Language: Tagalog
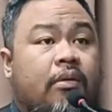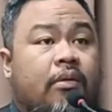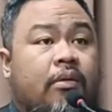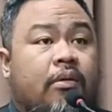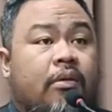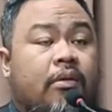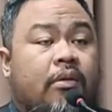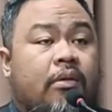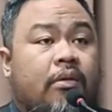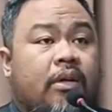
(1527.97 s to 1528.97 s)
Ang
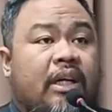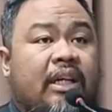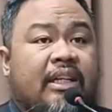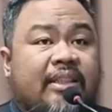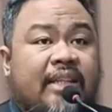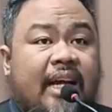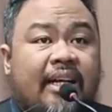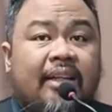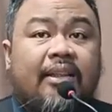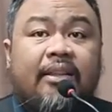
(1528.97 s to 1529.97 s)
listahan natin, Ten
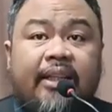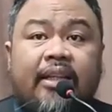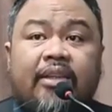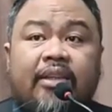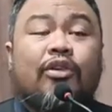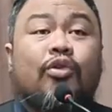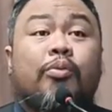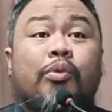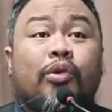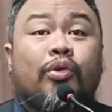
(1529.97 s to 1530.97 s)
Commandments, doon na lang,
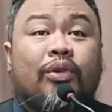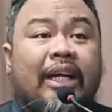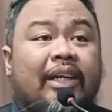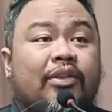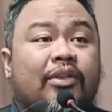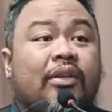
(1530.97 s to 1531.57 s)
tumutok tayo doon.